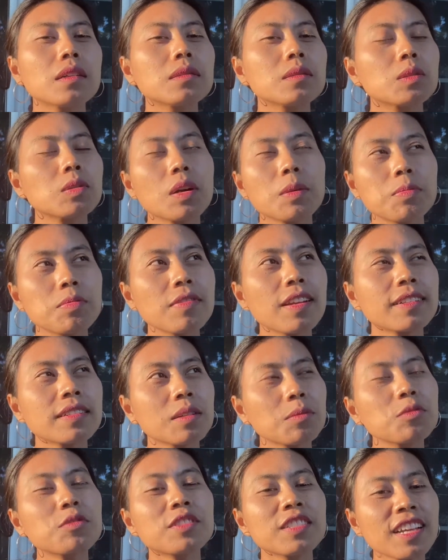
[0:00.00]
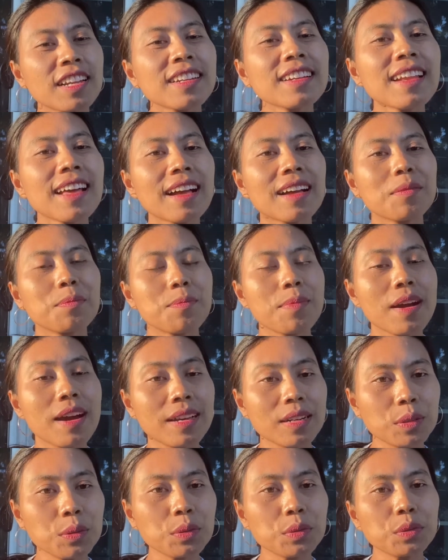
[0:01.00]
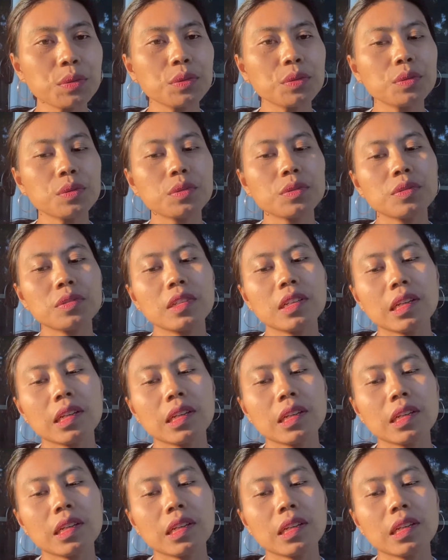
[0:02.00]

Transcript: dua bulan kemudian lah baru